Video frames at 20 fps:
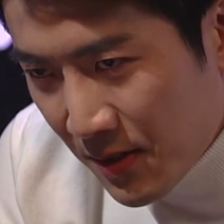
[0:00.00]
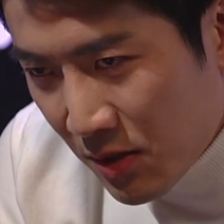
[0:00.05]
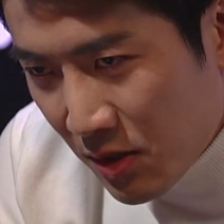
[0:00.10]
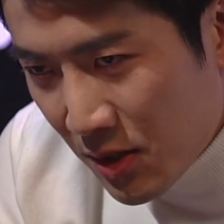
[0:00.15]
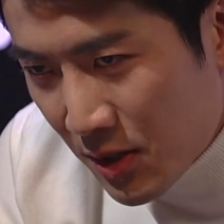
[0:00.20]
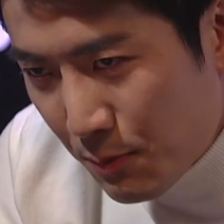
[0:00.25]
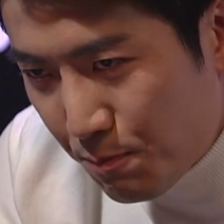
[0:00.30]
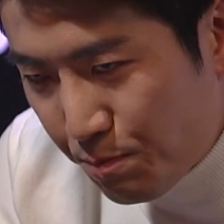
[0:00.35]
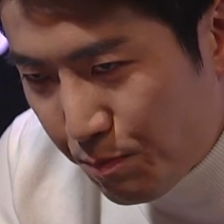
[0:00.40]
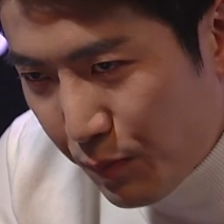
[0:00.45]

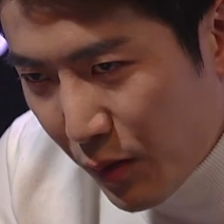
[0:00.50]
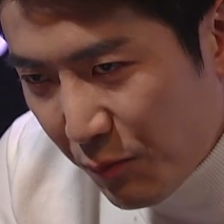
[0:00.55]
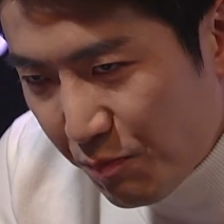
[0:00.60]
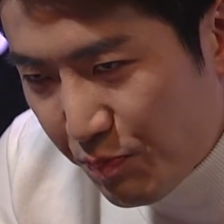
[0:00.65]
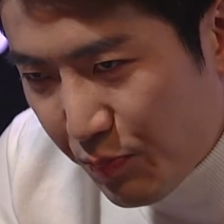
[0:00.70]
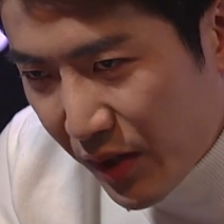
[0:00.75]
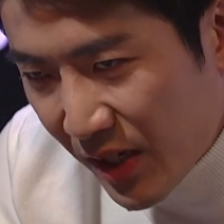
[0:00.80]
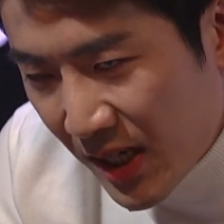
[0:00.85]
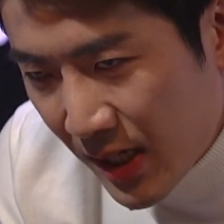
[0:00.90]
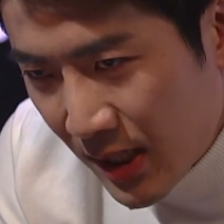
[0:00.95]
이
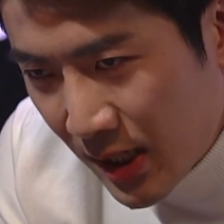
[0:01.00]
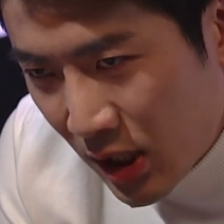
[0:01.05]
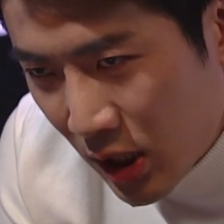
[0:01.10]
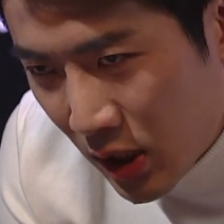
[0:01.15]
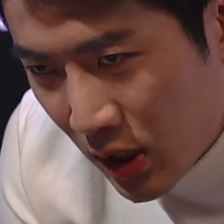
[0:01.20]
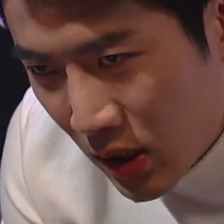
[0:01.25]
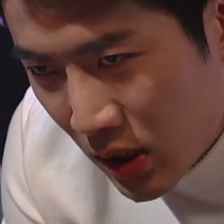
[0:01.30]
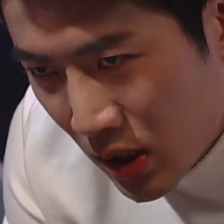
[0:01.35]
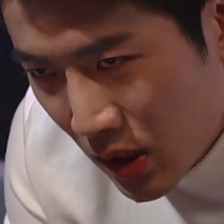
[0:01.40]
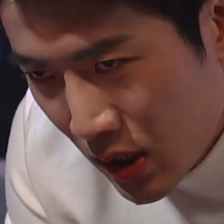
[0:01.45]
뻔뻔한 년,
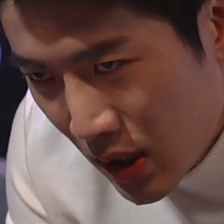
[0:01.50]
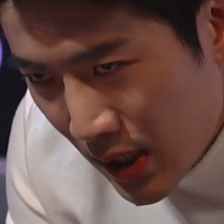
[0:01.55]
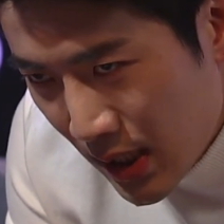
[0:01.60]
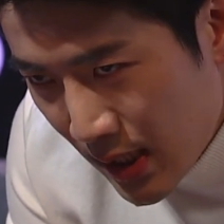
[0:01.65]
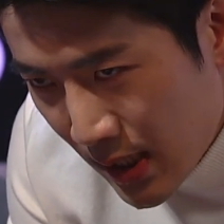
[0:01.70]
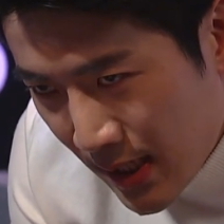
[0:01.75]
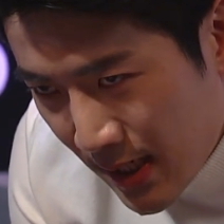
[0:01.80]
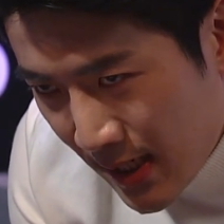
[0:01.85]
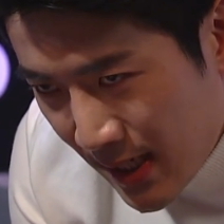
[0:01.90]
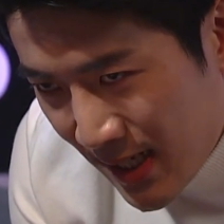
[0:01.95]

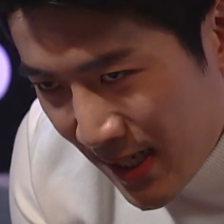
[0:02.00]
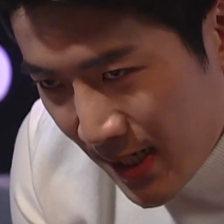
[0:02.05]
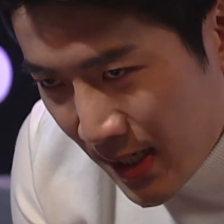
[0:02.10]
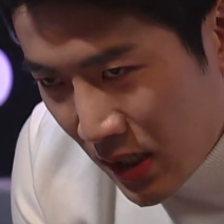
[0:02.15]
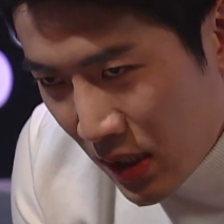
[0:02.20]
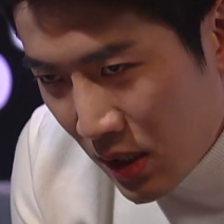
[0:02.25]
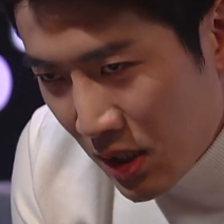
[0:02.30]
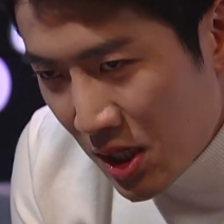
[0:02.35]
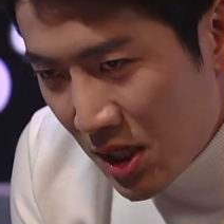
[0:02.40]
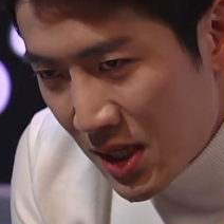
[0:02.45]

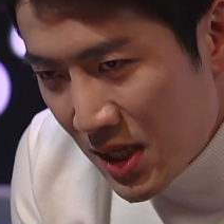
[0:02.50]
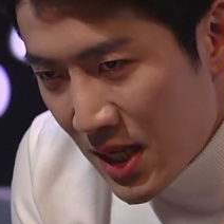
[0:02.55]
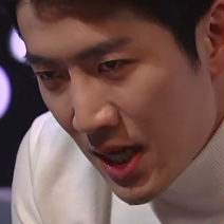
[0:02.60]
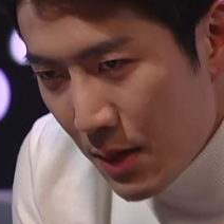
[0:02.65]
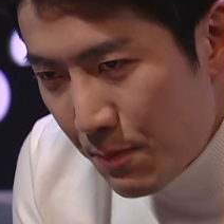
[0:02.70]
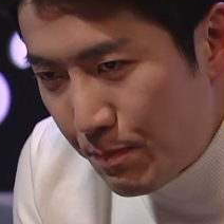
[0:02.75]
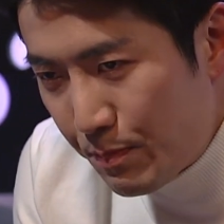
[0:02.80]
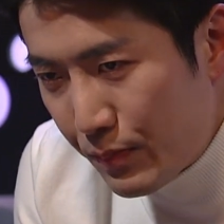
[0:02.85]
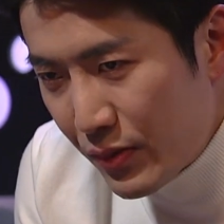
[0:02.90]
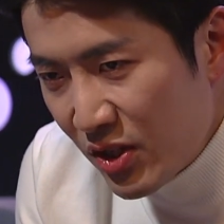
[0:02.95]

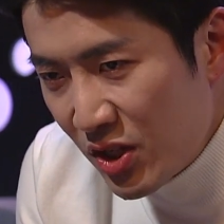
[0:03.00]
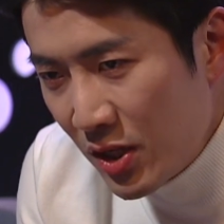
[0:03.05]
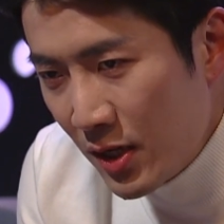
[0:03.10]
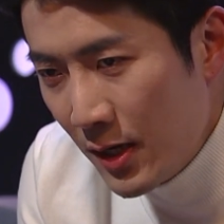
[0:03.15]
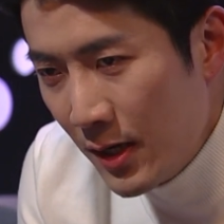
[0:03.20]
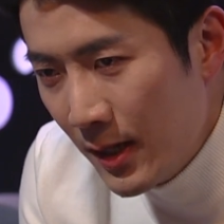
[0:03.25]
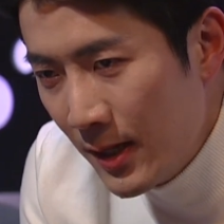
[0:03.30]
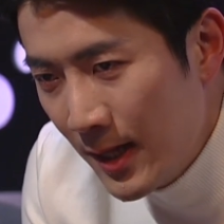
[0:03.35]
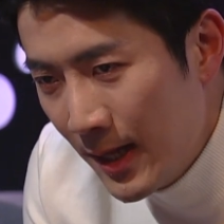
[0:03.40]
나쁜 년,